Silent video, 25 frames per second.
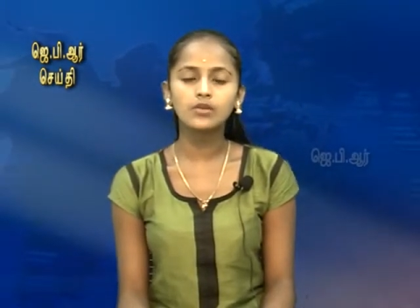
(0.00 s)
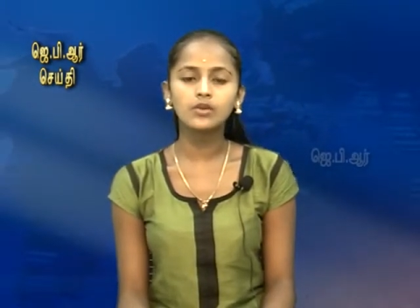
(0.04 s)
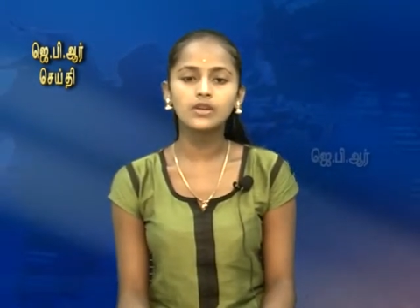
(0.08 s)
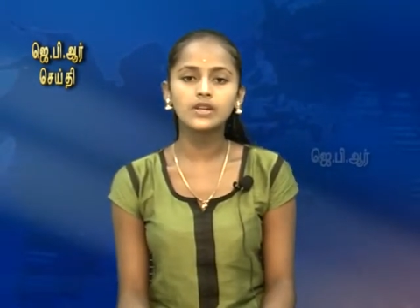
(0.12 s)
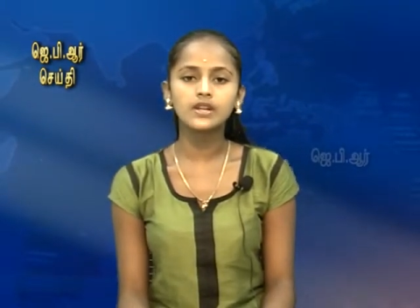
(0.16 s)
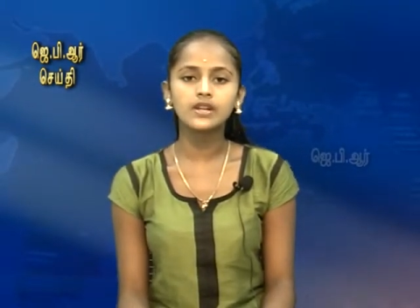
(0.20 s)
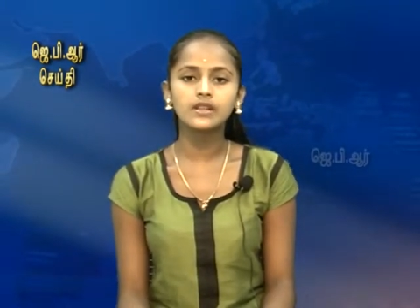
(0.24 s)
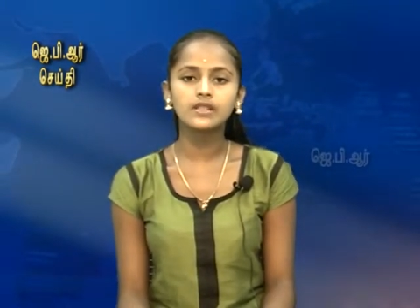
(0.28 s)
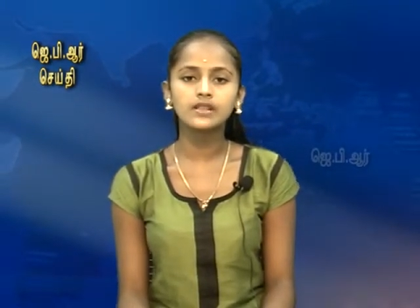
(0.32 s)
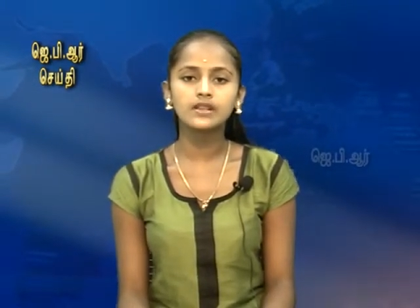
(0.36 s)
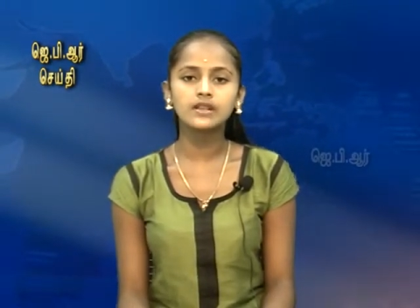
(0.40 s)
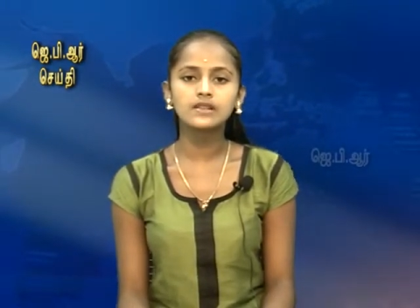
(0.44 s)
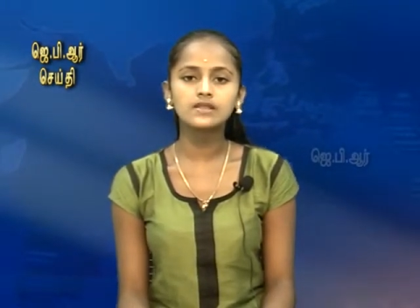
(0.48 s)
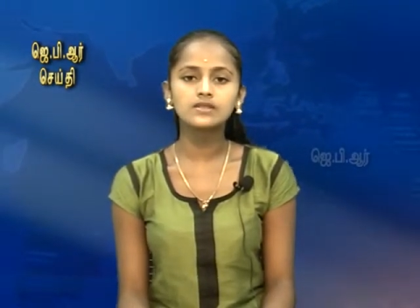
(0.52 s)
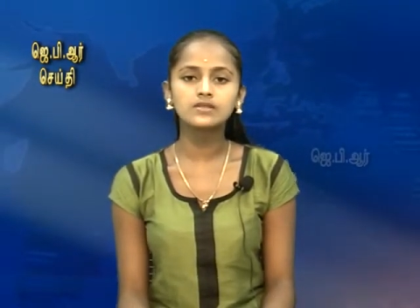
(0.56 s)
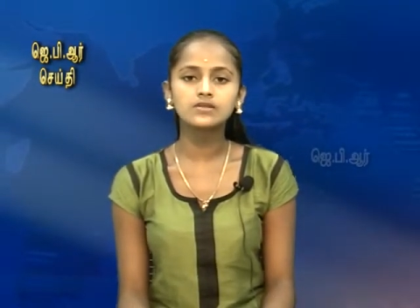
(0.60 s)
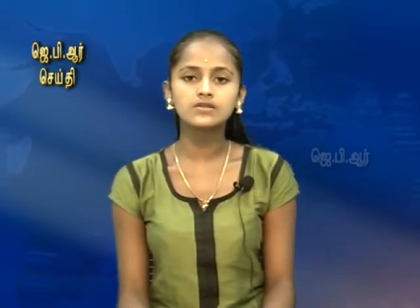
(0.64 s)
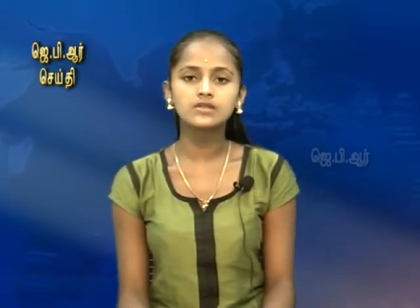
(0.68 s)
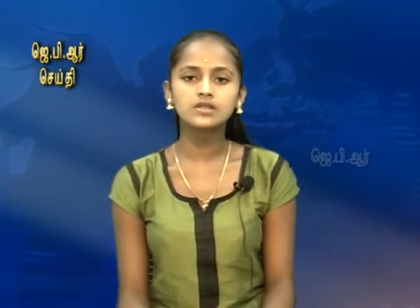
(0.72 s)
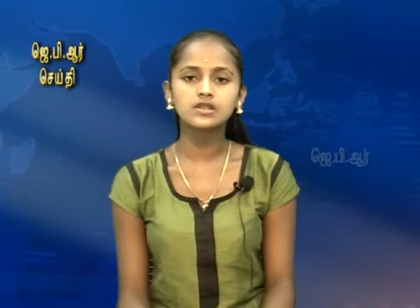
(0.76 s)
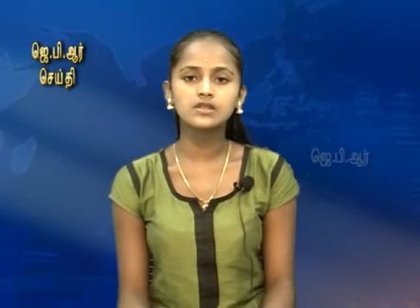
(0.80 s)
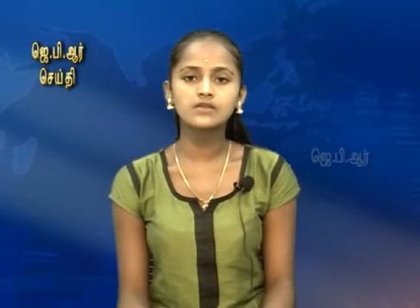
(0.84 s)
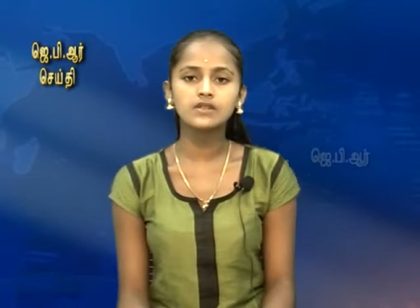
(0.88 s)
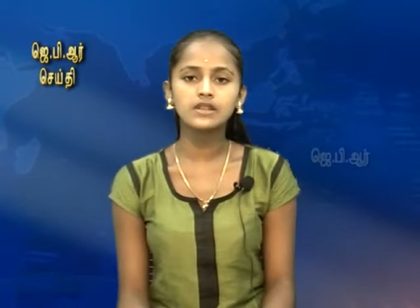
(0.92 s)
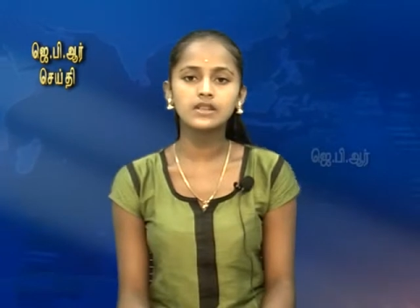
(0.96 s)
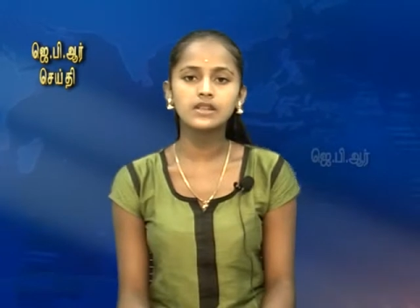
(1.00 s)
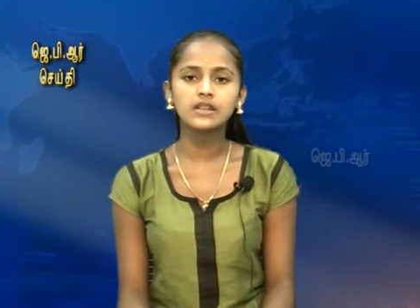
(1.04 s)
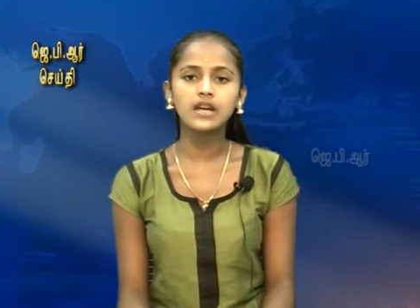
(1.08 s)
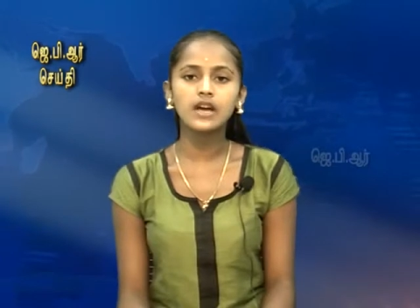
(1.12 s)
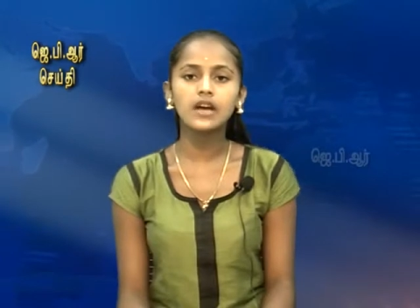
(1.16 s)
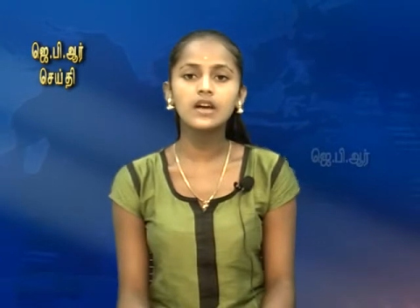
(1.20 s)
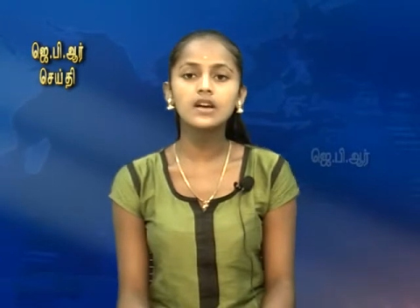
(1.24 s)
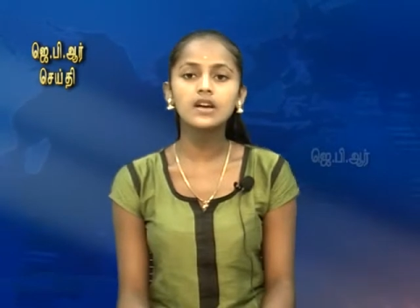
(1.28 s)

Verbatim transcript: உயரத்தில் சுற்றி வந்த